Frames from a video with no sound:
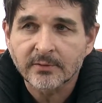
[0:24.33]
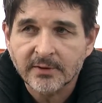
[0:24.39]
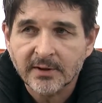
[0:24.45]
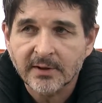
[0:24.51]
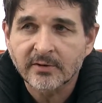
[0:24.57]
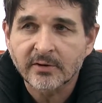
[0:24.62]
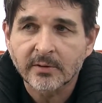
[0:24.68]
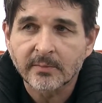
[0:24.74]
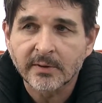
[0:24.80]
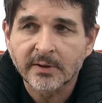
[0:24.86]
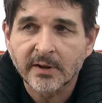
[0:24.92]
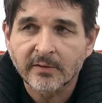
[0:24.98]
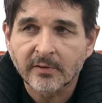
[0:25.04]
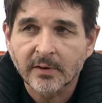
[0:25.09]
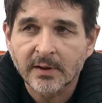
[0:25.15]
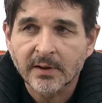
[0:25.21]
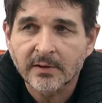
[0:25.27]
7 semaines
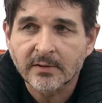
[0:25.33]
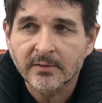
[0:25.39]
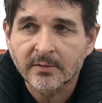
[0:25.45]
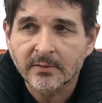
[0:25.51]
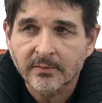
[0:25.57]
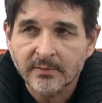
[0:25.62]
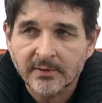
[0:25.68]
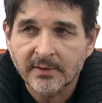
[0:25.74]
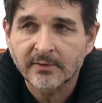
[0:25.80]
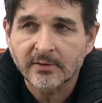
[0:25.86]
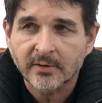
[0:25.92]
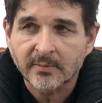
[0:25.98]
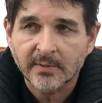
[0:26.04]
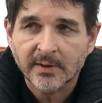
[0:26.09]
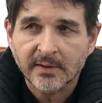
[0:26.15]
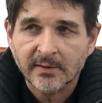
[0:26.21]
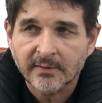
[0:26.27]
avant l'élection, 6
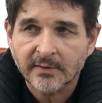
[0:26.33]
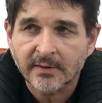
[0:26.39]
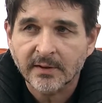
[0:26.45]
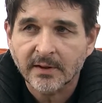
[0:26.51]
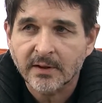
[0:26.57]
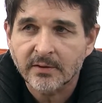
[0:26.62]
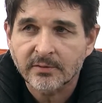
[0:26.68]
semaines, etc.,